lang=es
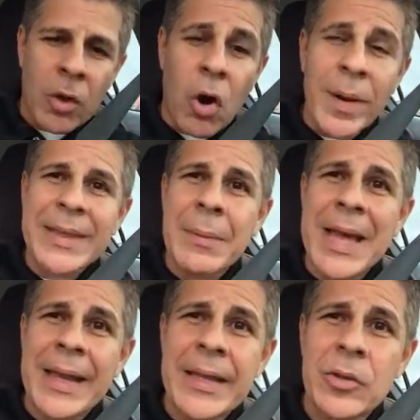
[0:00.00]
¿Cómo está
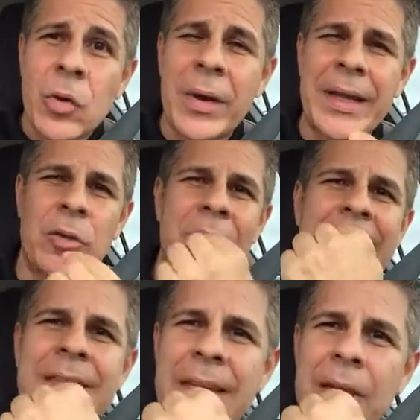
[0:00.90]
mi aliento? ¿Estoy
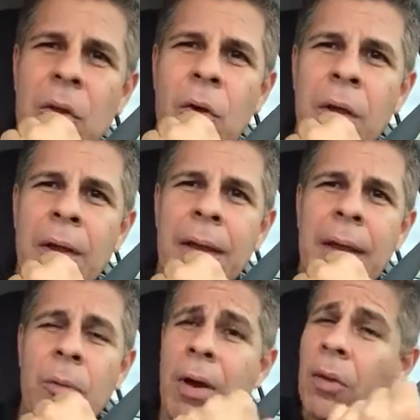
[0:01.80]
utilizando
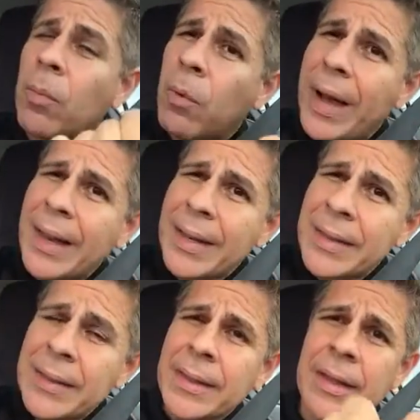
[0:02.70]
enjuagador vocal,
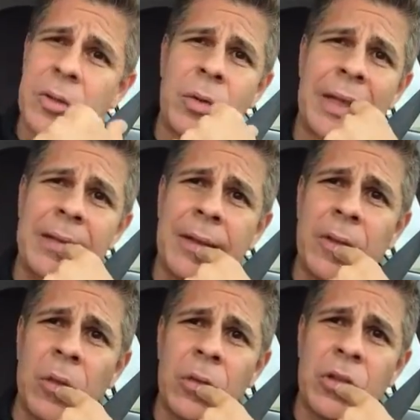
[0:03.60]
¿Estoy
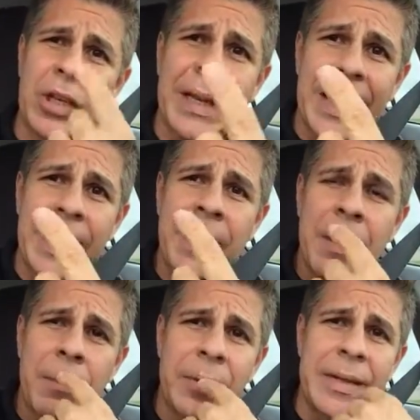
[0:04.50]
utilizando chicle?
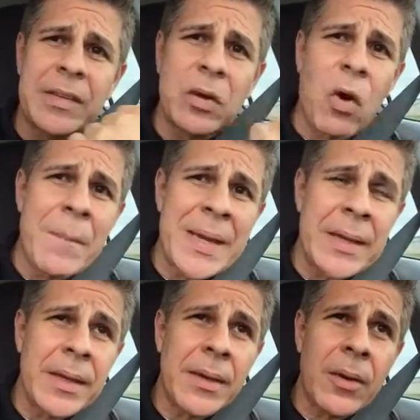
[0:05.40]
Porque si
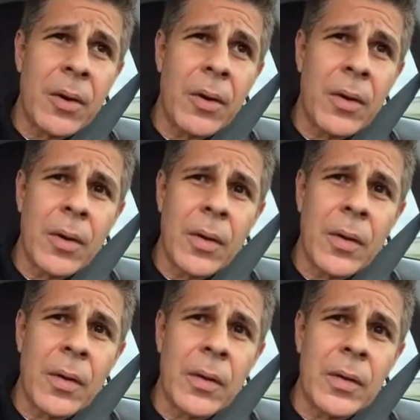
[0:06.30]
comí
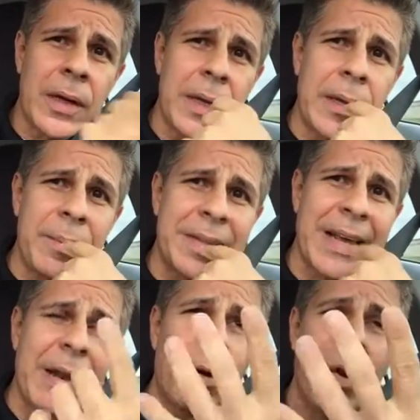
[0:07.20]
y
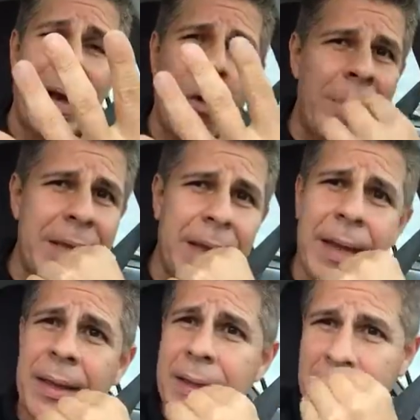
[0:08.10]
sale olor a
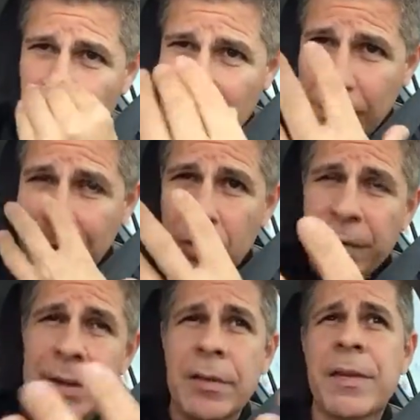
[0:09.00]
comida y estoy hablando
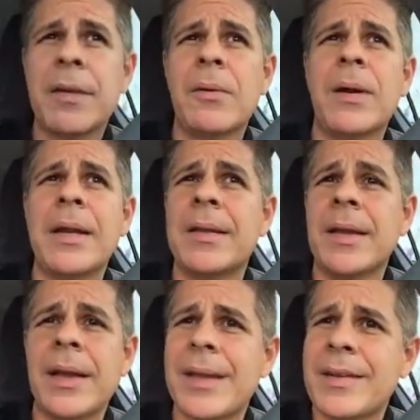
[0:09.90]
frente a frente con
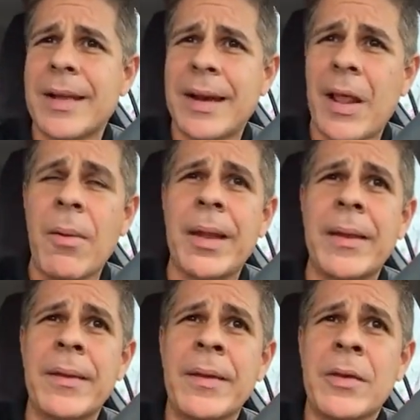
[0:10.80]
cliente, es desagradable.
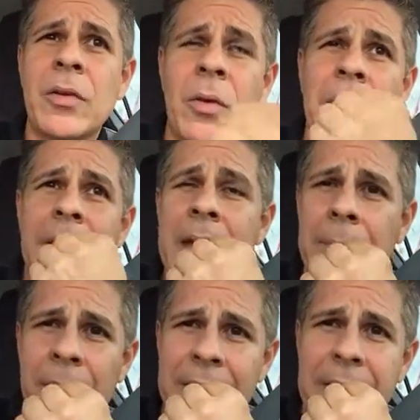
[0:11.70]
So, es
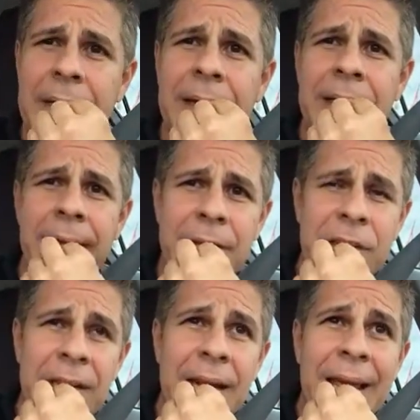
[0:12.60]
importante que tenga
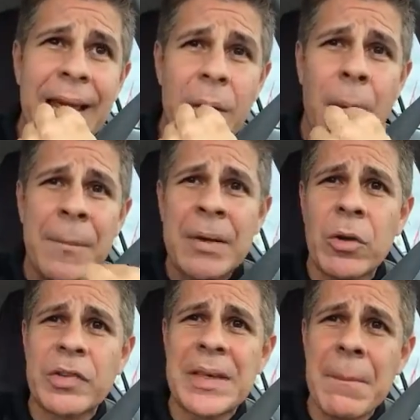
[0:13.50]
chicle
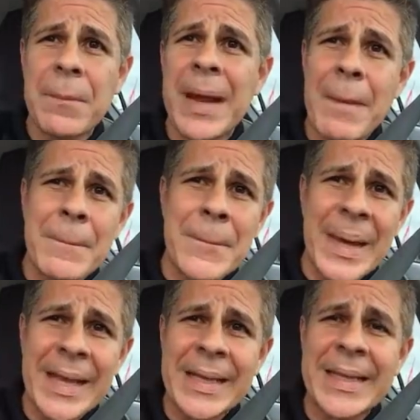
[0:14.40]
conmigo siempre,
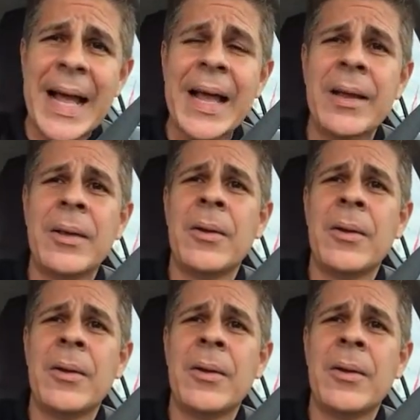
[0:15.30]
menta